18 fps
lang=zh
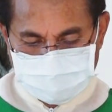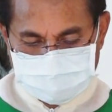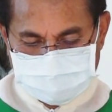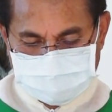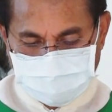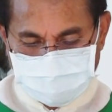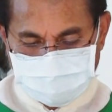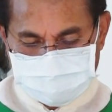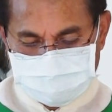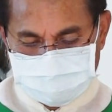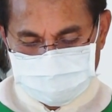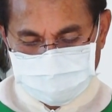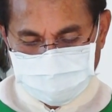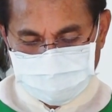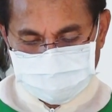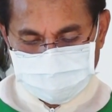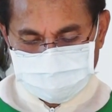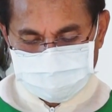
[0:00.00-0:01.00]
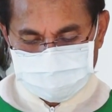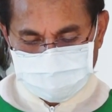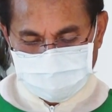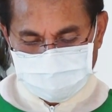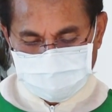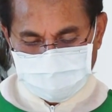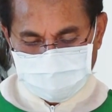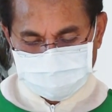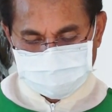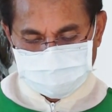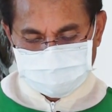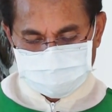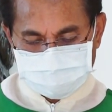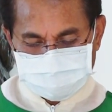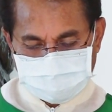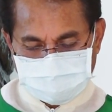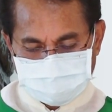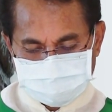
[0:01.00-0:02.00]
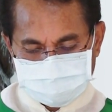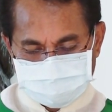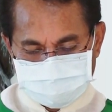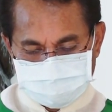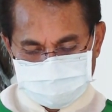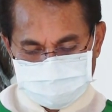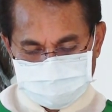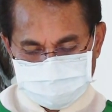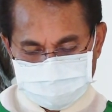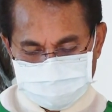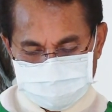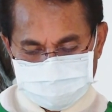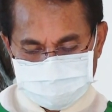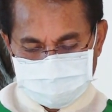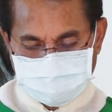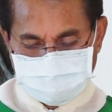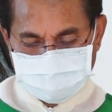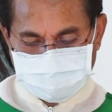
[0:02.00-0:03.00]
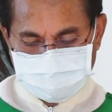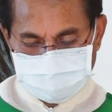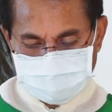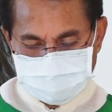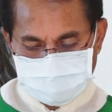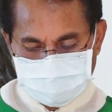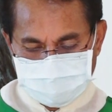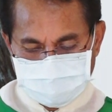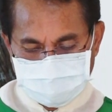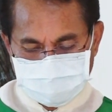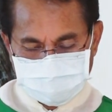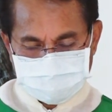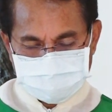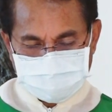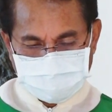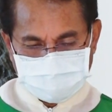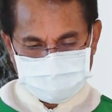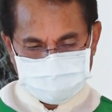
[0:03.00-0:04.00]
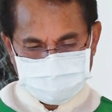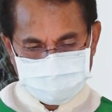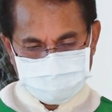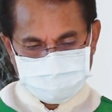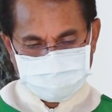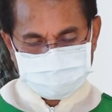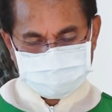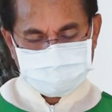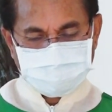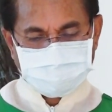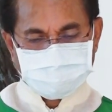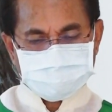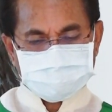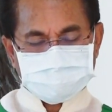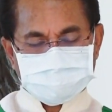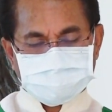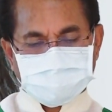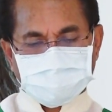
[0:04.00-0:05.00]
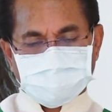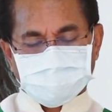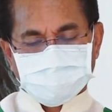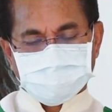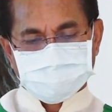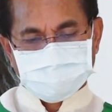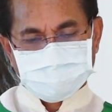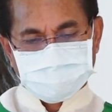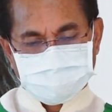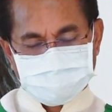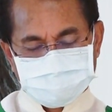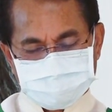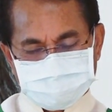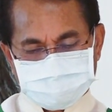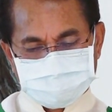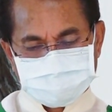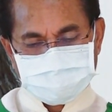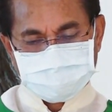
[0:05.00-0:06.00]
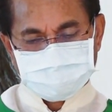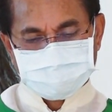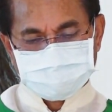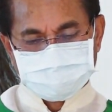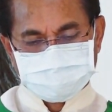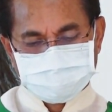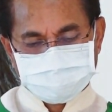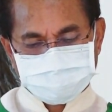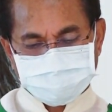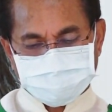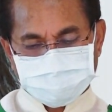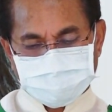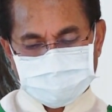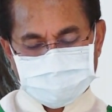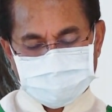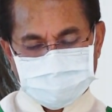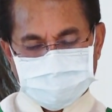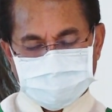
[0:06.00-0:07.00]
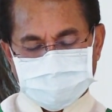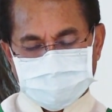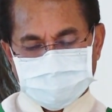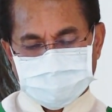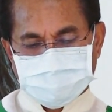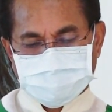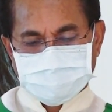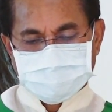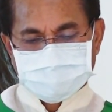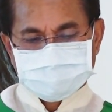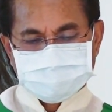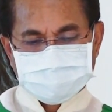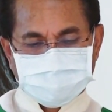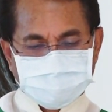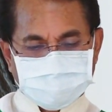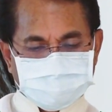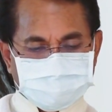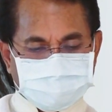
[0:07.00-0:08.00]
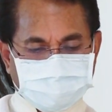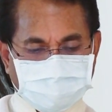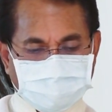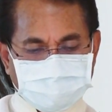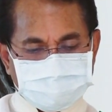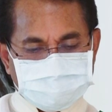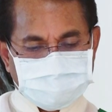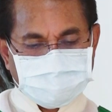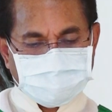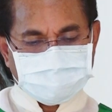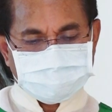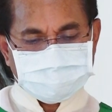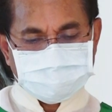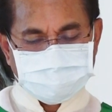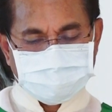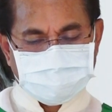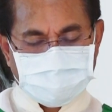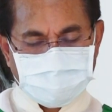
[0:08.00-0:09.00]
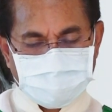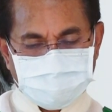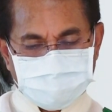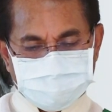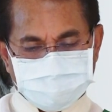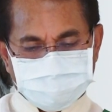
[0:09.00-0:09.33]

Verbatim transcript: 求赐我们最高的上智之神。以上所求是靠我们的主基督。请大家祈祷，